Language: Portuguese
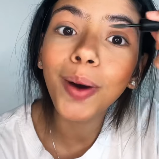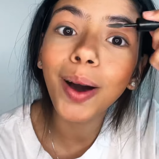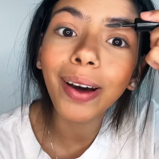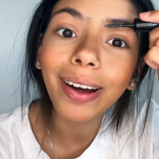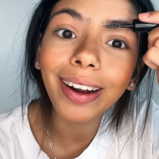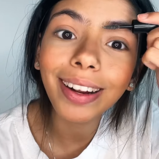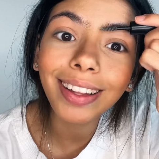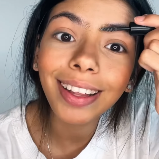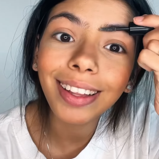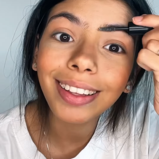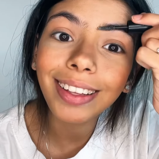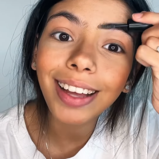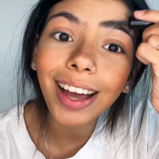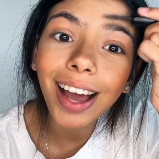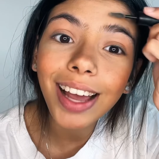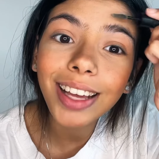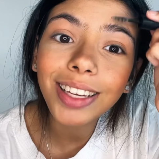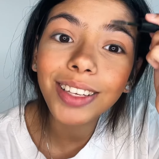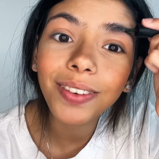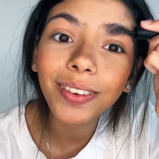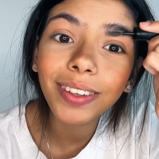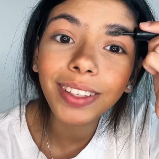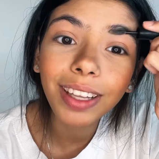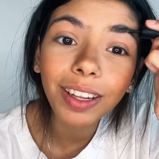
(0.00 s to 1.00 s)
Uma hora da
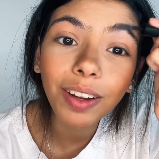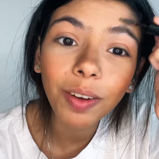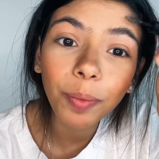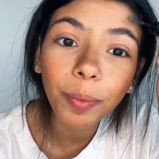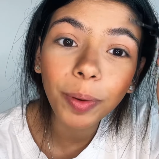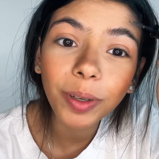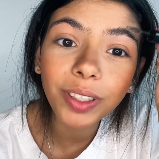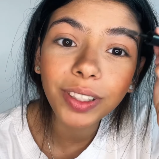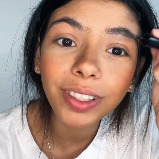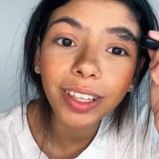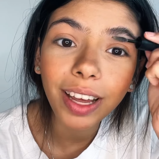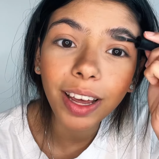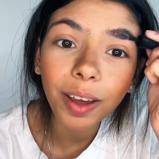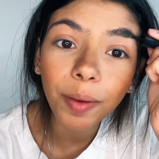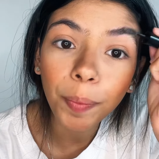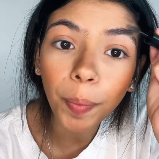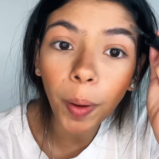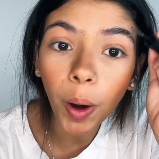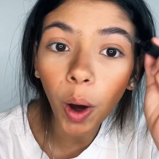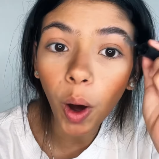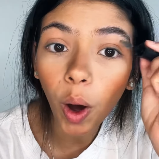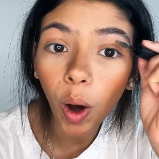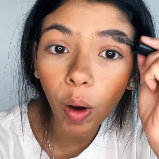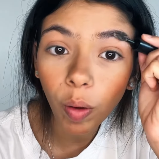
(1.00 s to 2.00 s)
tarde eu ainda não postei,
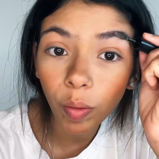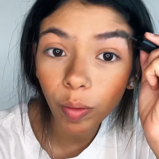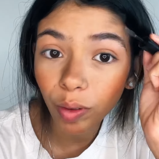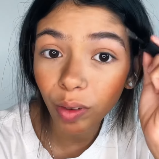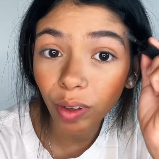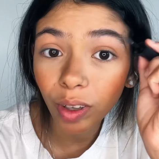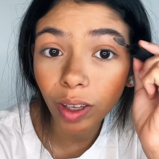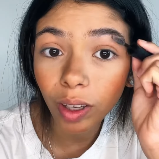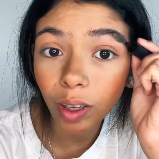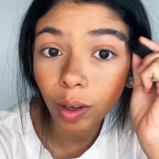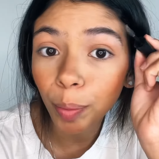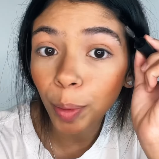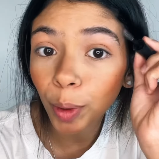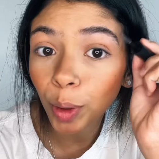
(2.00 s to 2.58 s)
pobre.